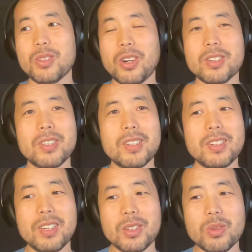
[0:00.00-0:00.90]
也就到
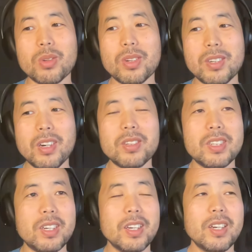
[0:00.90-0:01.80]
也就
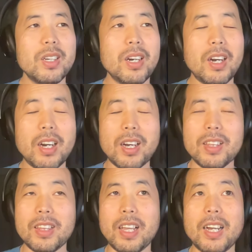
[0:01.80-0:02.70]
让你
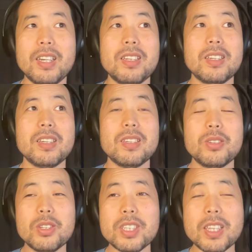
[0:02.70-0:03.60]
很难，
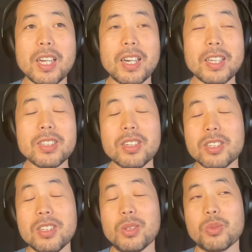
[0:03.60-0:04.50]
你去现在连
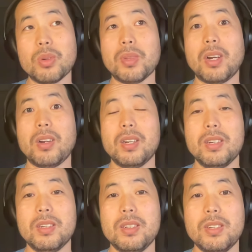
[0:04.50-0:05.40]
测试你都做不到
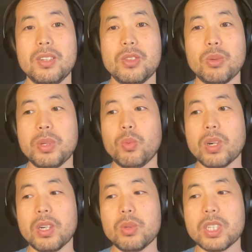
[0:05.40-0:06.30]
了，对不对？
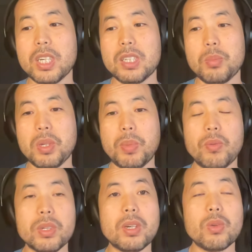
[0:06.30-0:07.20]
我可以用 ChatGPT
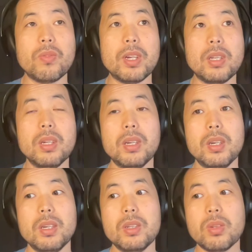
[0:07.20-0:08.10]
帮我写论文，
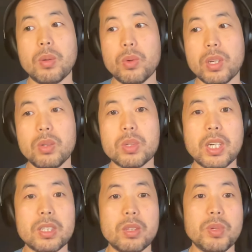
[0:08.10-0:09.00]
对我可以用
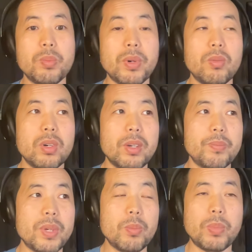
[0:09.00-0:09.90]
ChatGPT 帮
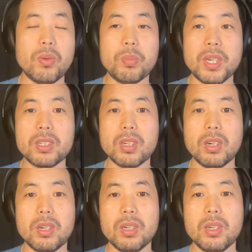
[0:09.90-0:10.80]
我编帮我编
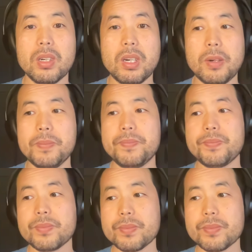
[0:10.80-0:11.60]
程啊。